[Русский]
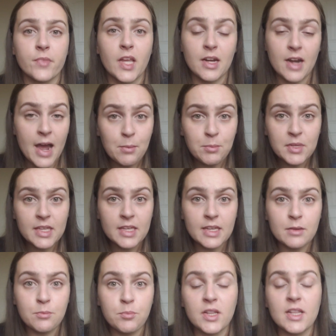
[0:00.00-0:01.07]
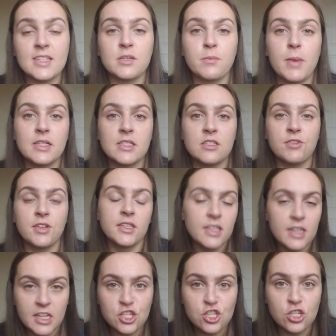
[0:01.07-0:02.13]
рамке пластмассовой
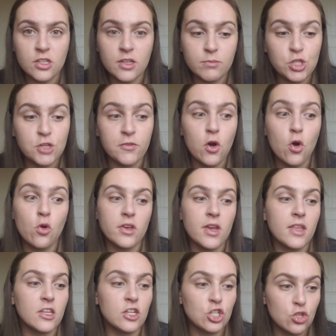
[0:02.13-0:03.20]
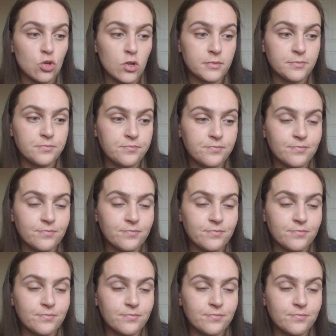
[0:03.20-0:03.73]
трещина, чего он не нашел,